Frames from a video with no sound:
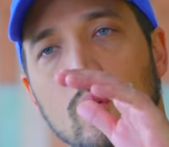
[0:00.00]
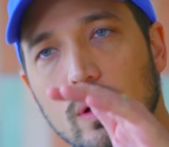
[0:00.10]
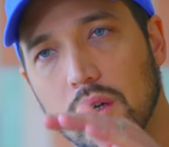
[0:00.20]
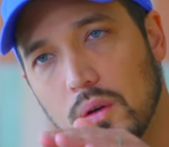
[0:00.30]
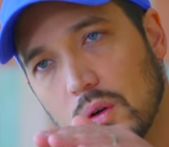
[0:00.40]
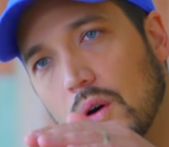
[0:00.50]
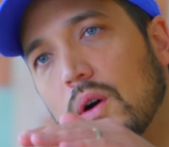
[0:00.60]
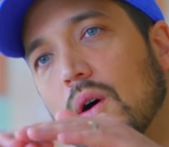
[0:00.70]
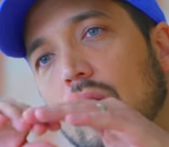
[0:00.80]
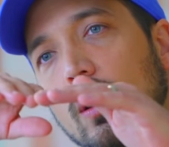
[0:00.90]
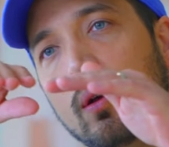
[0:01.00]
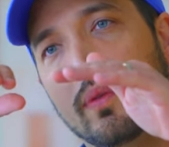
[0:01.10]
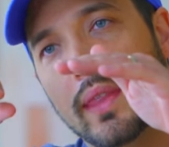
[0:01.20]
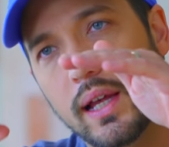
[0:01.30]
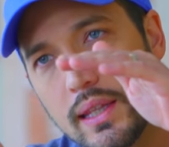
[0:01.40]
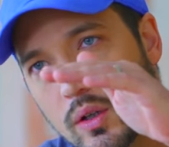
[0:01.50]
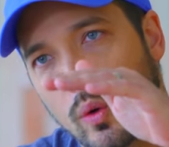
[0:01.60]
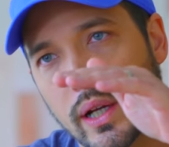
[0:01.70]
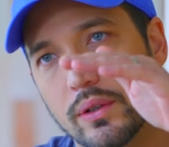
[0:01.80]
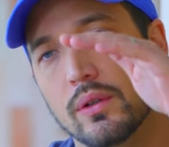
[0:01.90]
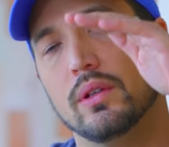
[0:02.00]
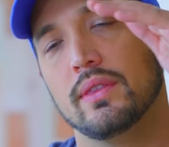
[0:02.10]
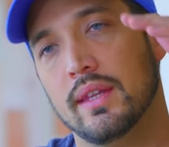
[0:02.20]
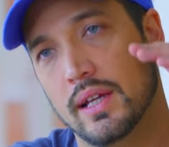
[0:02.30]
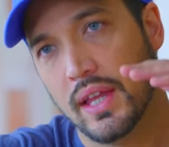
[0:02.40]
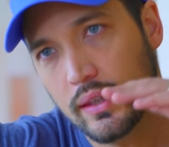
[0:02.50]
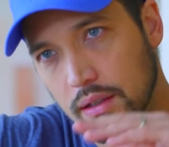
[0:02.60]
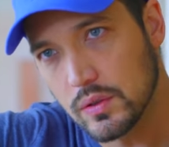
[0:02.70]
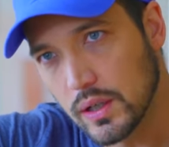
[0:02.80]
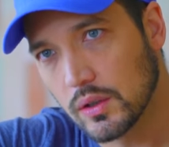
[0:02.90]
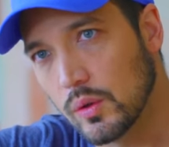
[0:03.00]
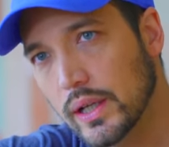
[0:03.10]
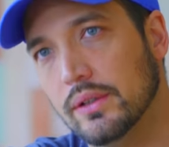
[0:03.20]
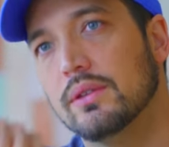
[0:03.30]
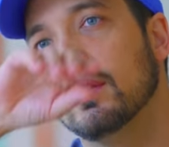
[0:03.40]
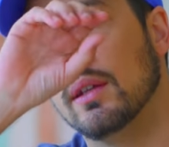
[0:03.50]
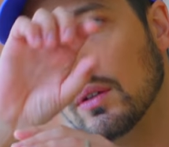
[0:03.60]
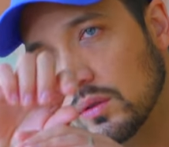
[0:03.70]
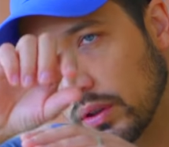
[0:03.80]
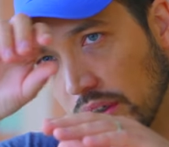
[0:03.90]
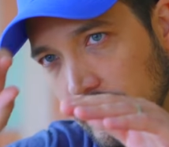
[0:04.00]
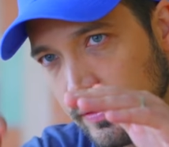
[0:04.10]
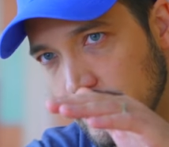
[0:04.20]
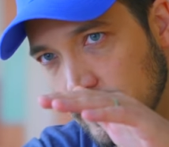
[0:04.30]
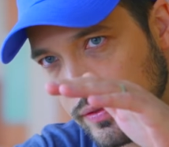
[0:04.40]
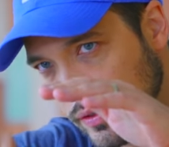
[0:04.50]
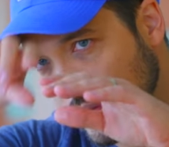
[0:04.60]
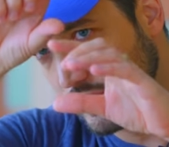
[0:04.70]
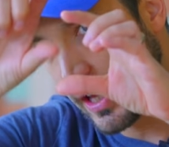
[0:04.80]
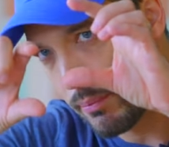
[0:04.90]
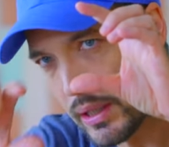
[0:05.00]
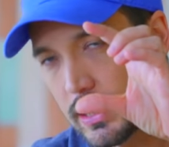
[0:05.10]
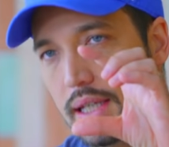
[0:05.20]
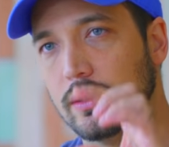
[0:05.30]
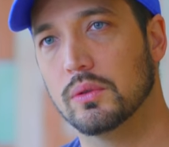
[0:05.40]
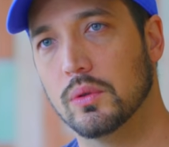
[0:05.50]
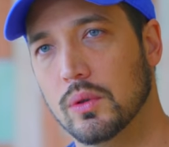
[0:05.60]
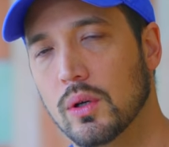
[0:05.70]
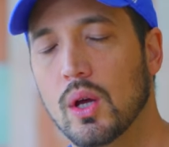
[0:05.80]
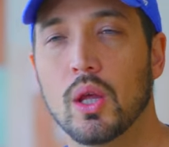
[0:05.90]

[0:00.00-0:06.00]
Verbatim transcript: これをなんで怖いの、なんでそれが怖いのっていうことに深まっていくと、